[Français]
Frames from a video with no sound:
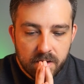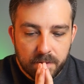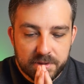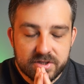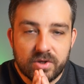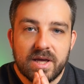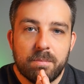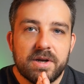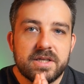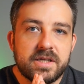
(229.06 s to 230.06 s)
Parce qu'il y a
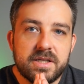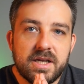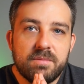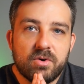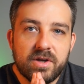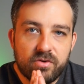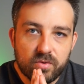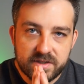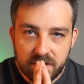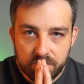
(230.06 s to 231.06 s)
plein d'éléments qui sont
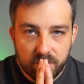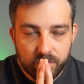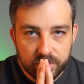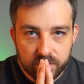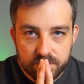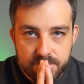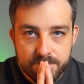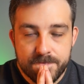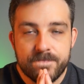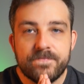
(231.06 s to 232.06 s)
extrêmement importants.
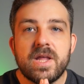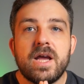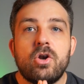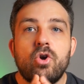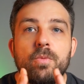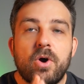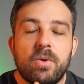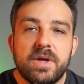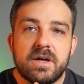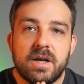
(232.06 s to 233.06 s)
la
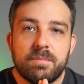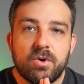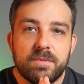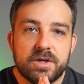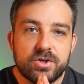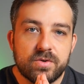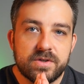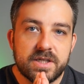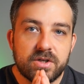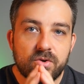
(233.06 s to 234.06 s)
première chose,
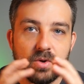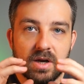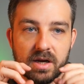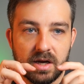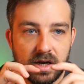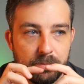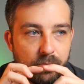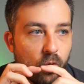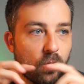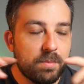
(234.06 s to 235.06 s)
c'est que la
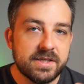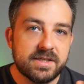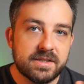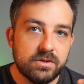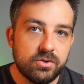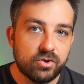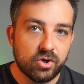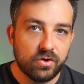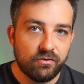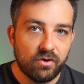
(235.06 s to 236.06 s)
promesse de
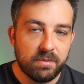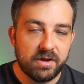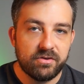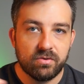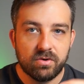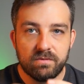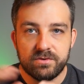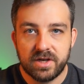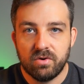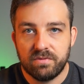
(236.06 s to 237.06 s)
transformation que vous
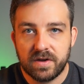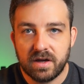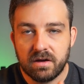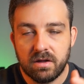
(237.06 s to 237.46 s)
allez offrir